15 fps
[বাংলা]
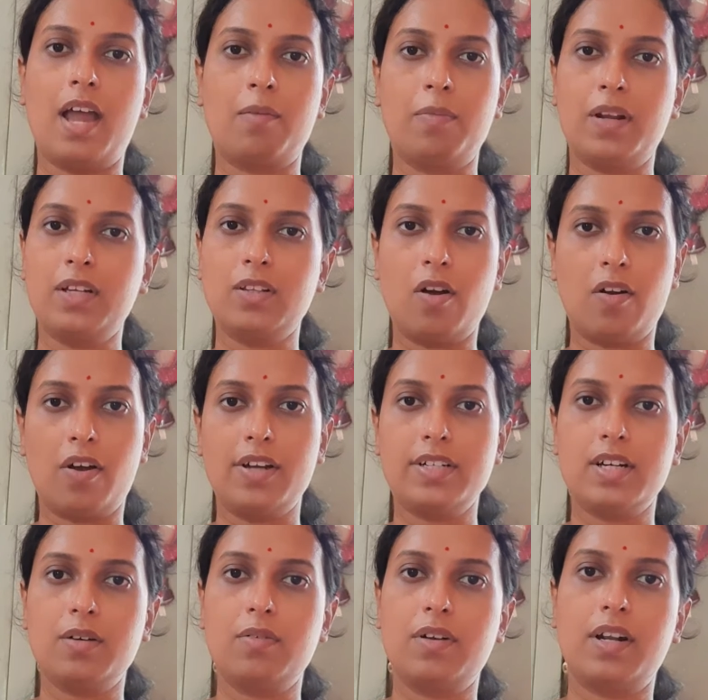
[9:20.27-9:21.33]
একবারই
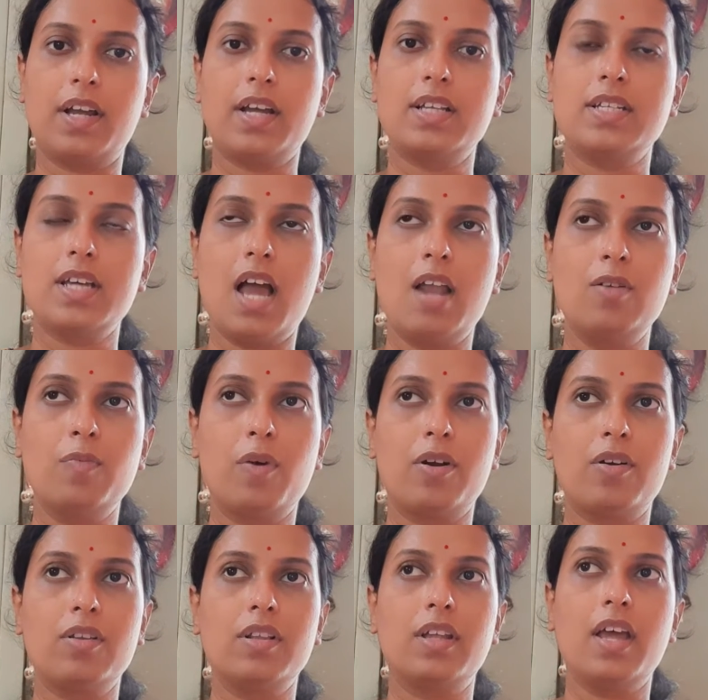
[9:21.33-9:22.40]
তরকারিটা করে রেখেছি আলু
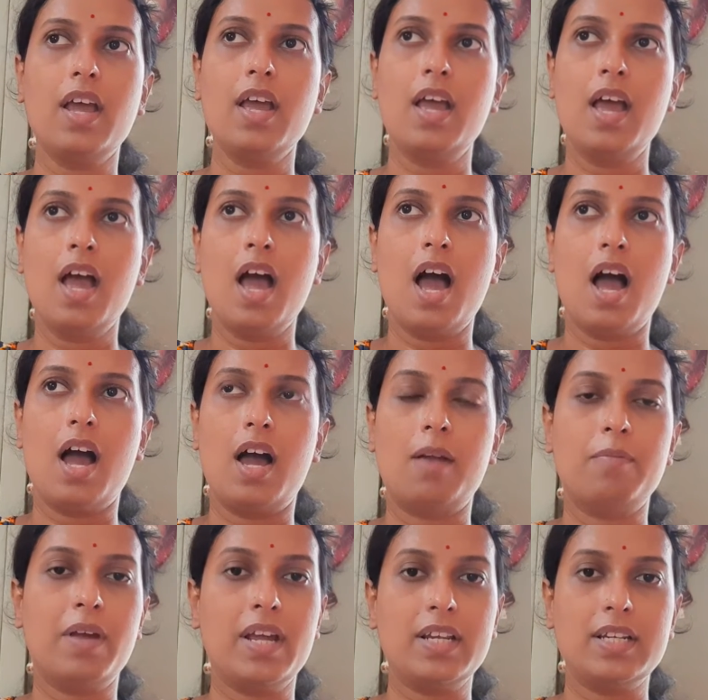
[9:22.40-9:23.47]
পটল দিয়ে
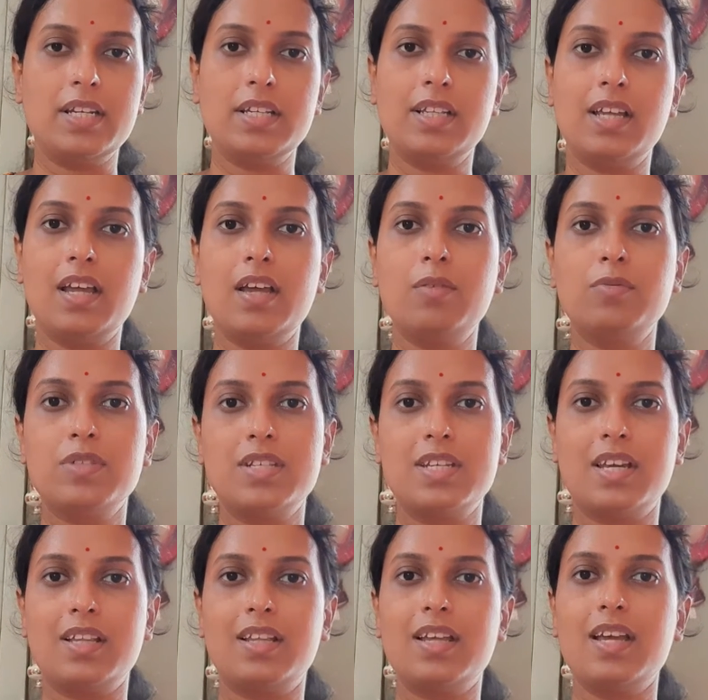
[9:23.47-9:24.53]
আর ভিন্ডি দিয়ে
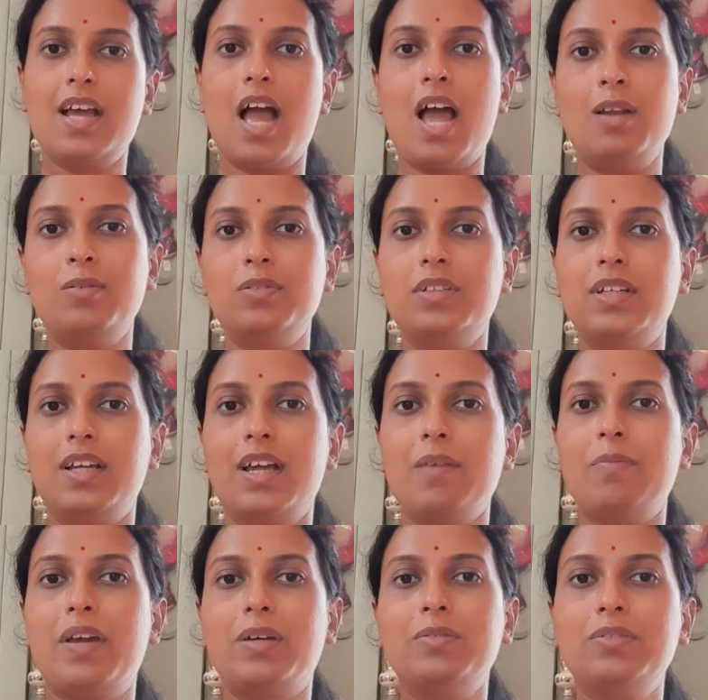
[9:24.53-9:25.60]
উচ্ছে দিয়ে আলু দিয়ে
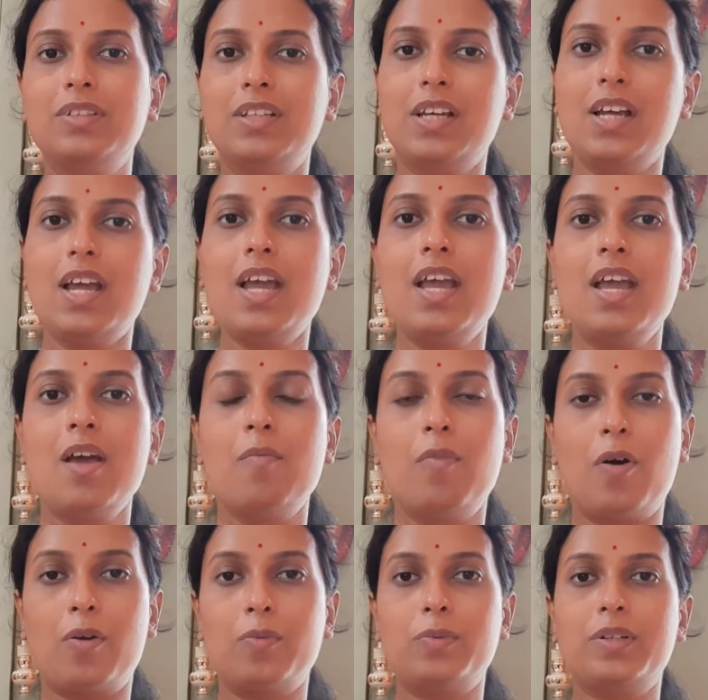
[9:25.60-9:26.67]
বেগুন দিয়ে
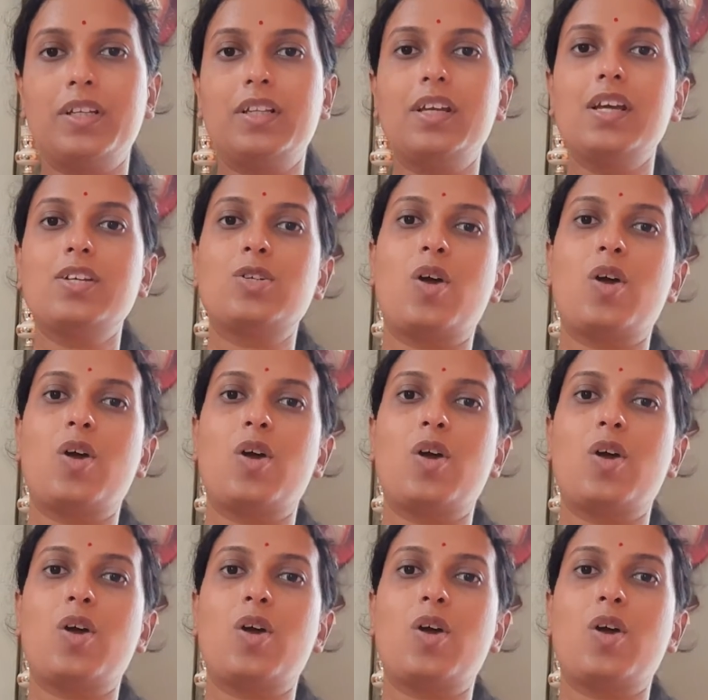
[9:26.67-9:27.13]
বটবটি দিয়ে